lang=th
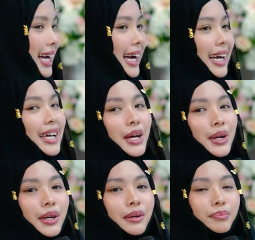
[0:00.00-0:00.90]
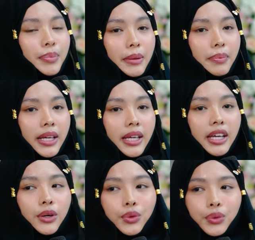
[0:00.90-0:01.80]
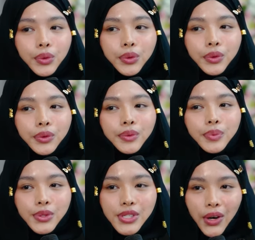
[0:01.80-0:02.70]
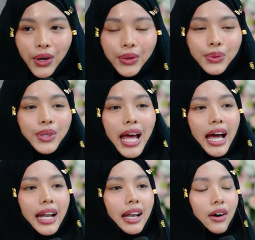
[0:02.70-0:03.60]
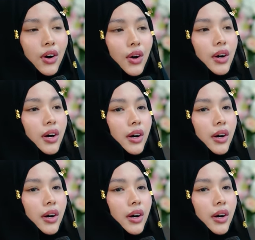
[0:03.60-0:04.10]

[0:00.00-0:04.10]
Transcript: นะคะ พี่ๆครูผู้สอนทุกท่าน แล้วก็